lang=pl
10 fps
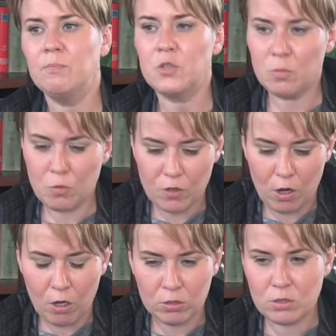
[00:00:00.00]
Czyli
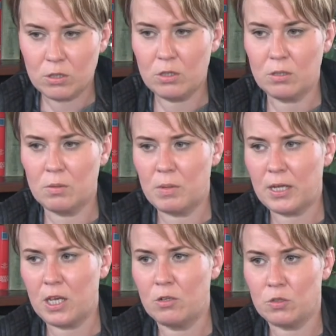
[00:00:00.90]
mówię, od y,
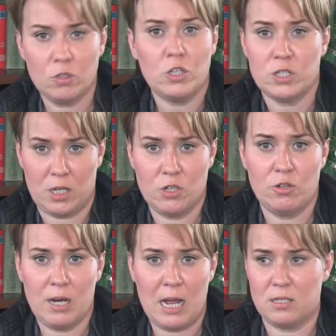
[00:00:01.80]
jakiegoś, to też zależy
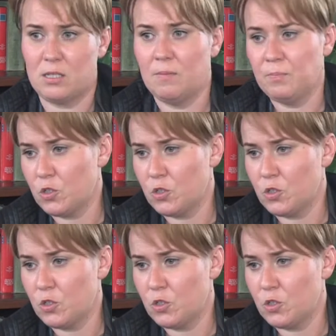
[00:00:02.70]
od rasy.